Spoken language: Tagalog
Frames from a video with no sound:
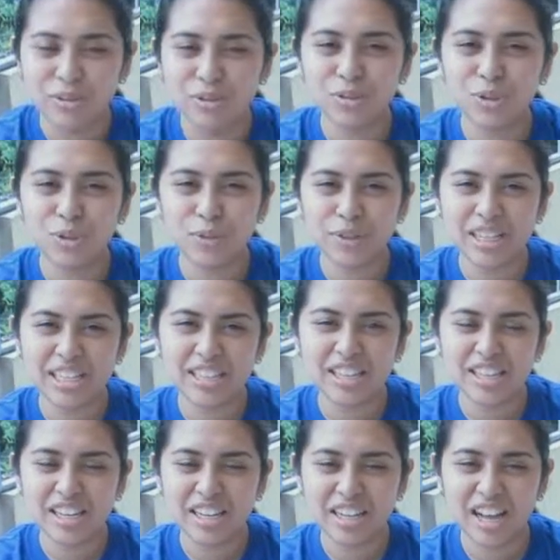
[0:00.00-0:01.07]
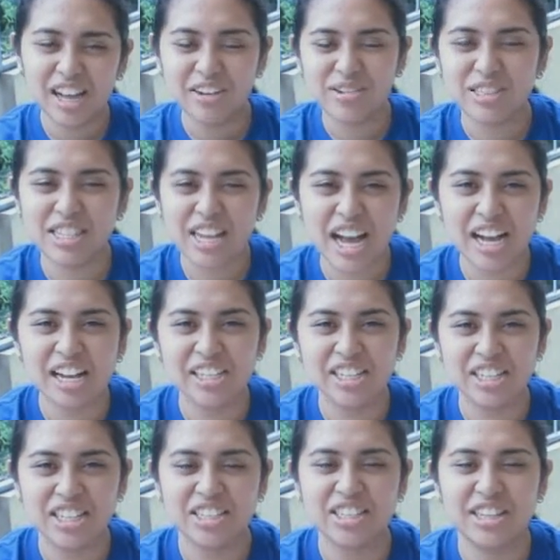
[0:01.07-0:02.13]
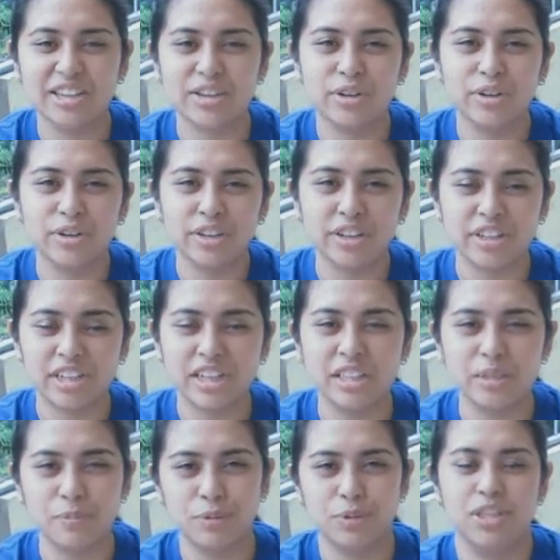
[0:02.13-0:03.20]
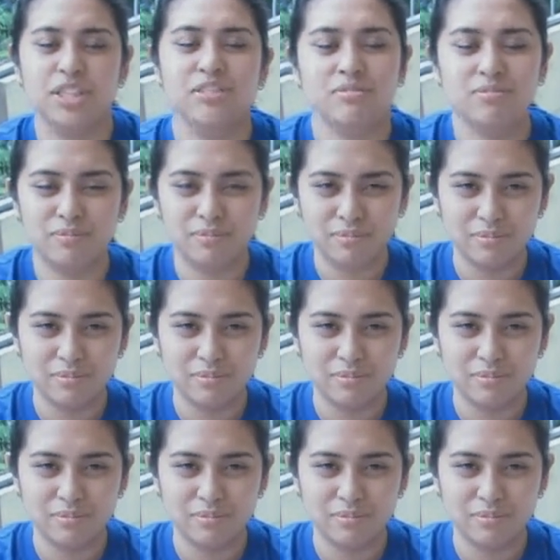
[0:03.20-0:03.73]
Usually talaga Gonzaga, JSEC, or Katipunan.